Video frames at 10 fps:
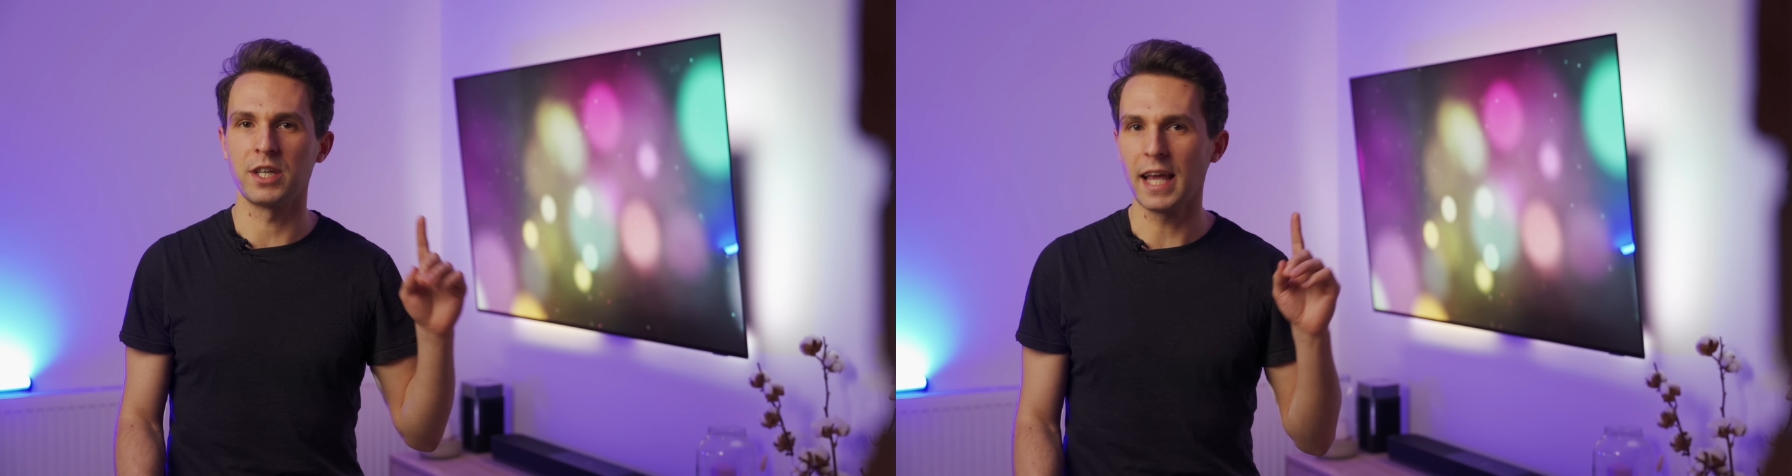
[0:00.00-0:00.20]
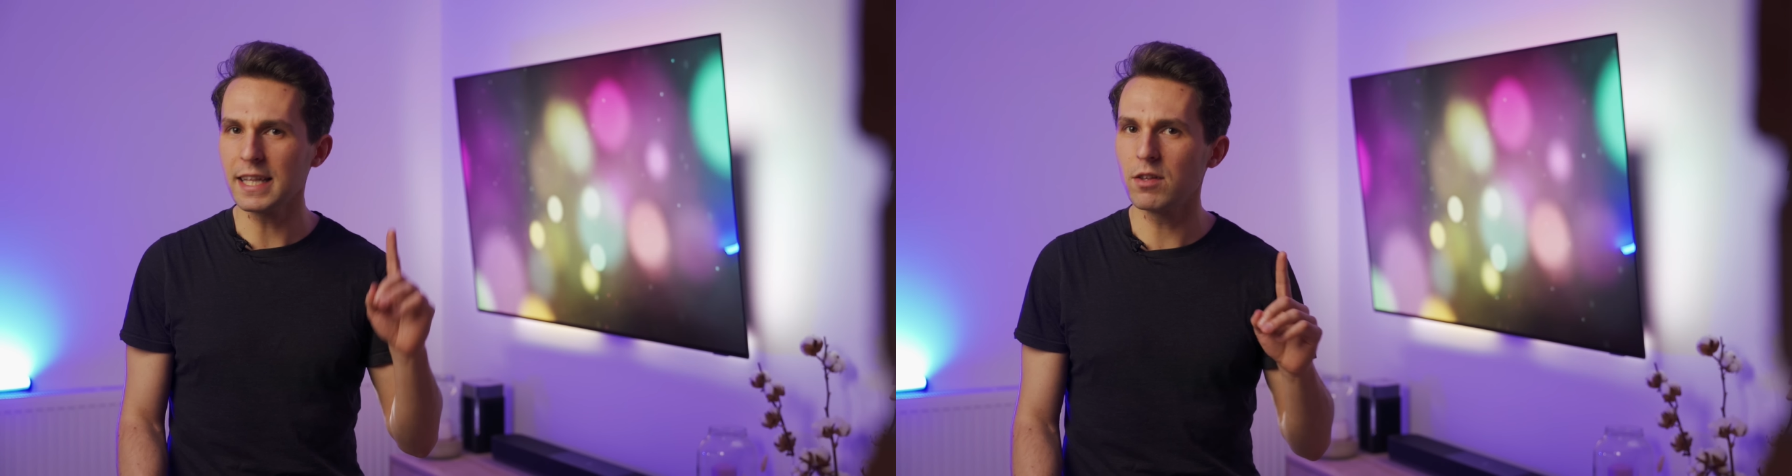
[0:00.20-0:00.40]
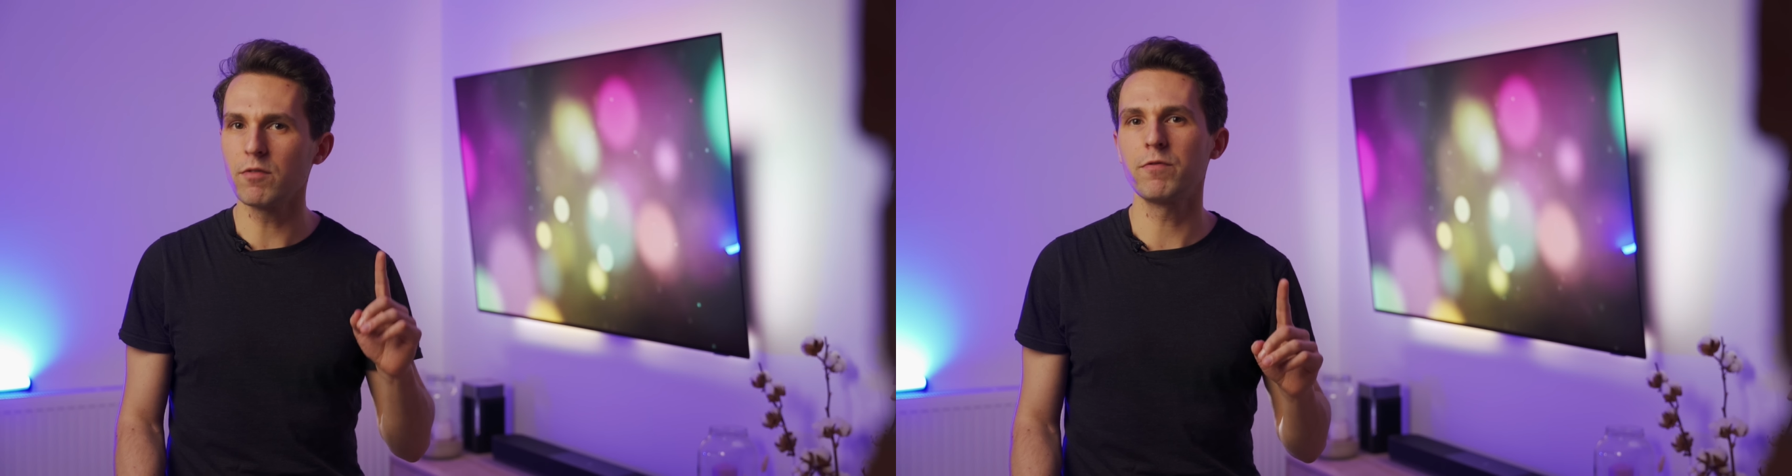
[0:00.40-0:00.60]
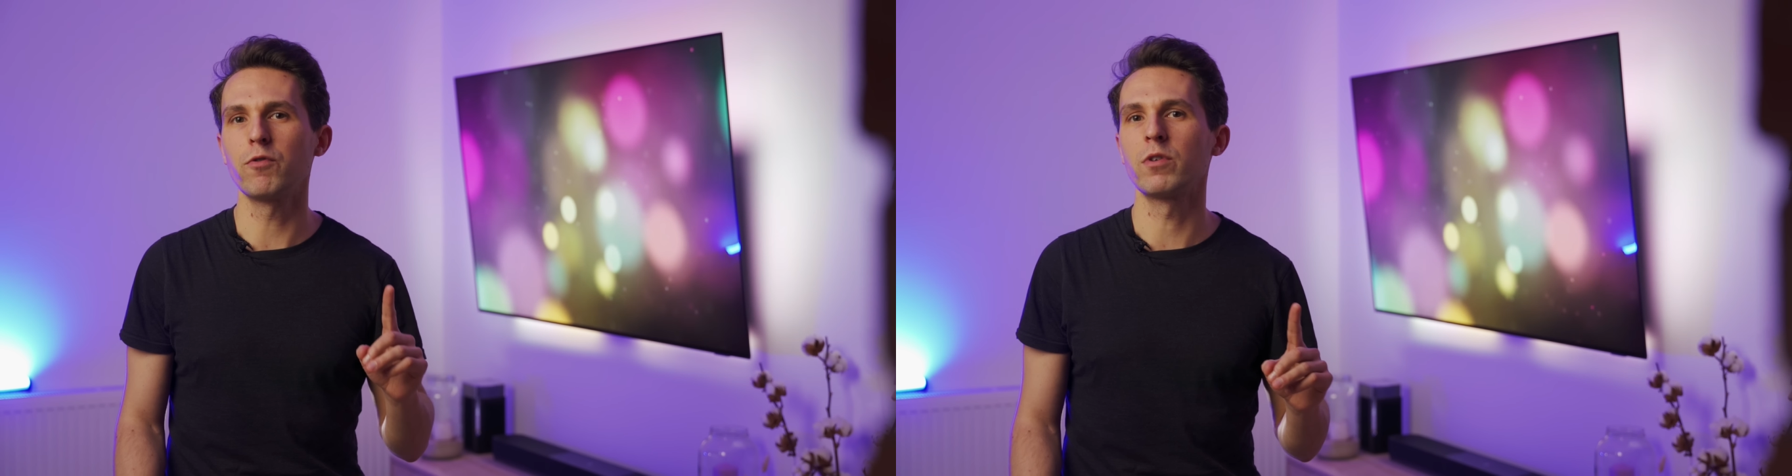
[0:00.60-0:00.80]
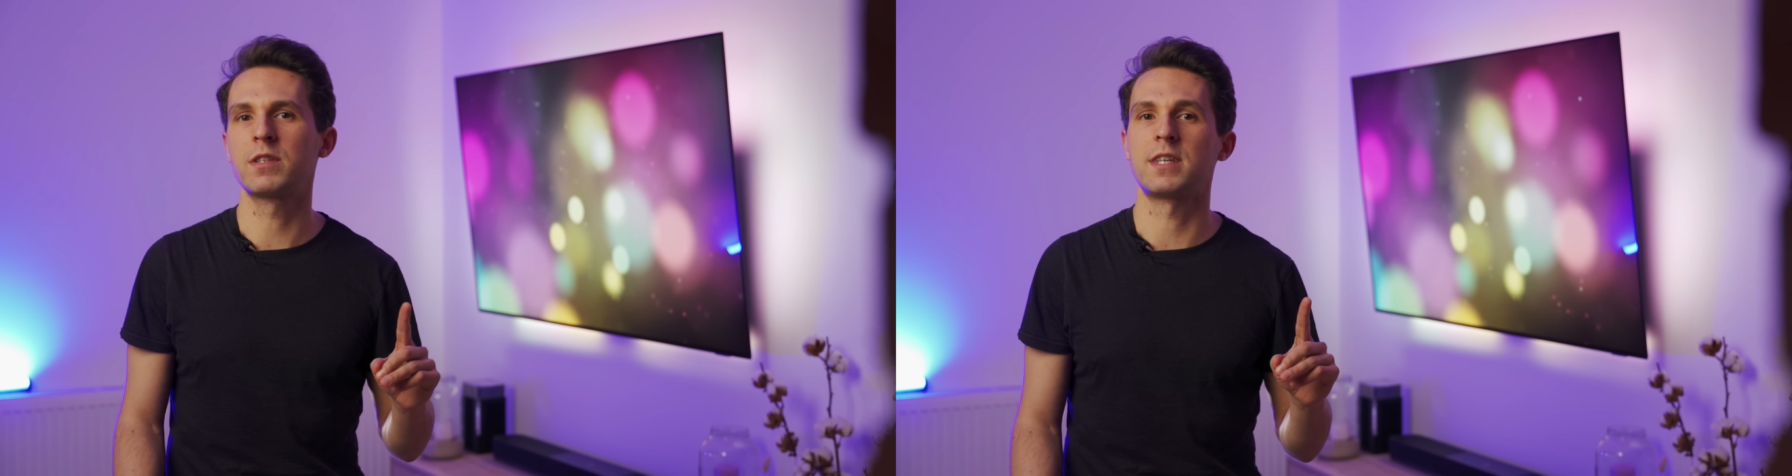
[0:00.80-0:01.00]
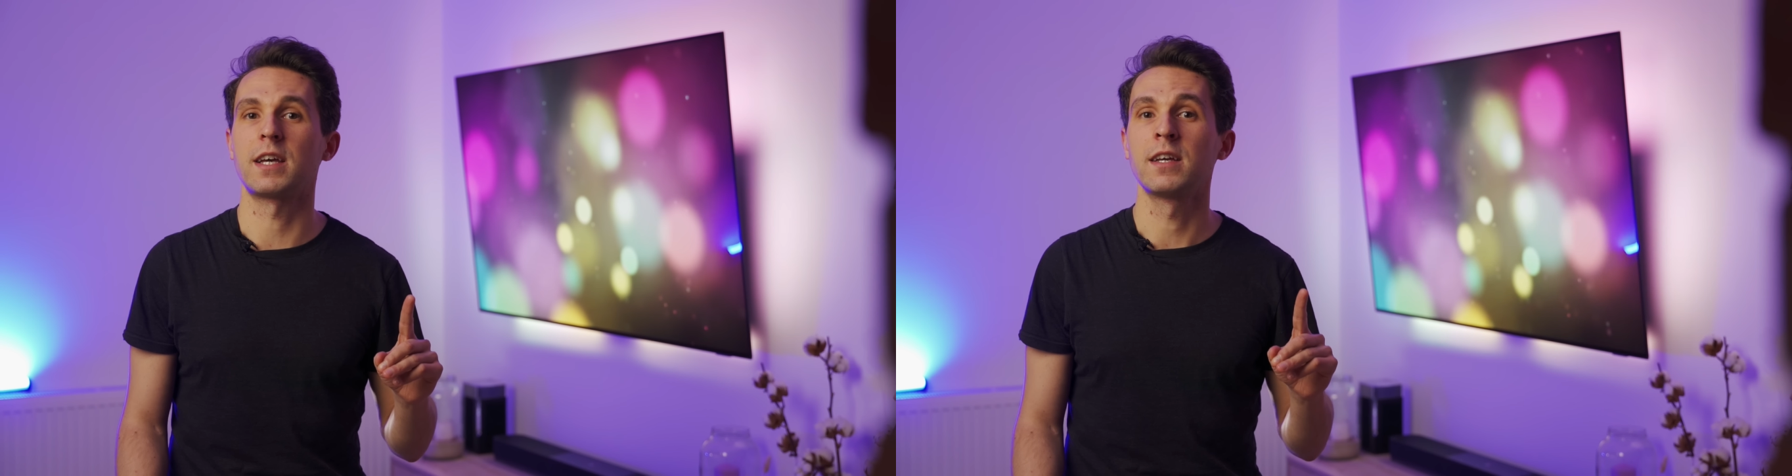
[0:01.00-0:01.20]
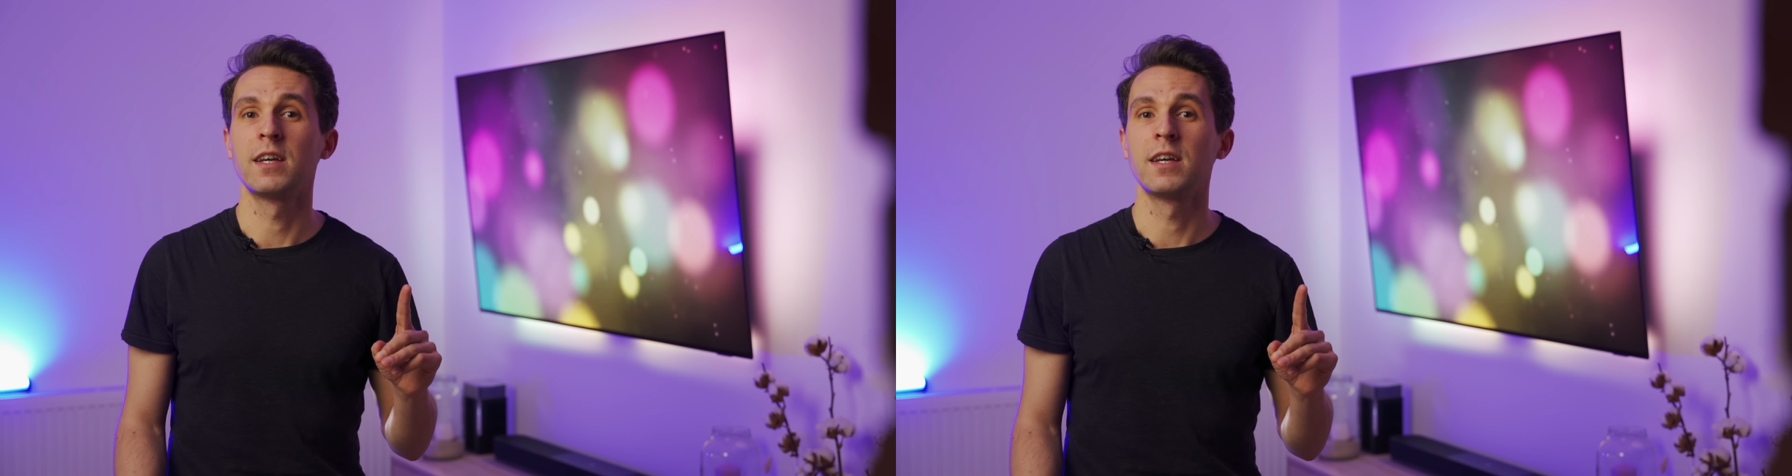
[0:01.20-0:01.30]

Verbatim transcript: jedną funkcję,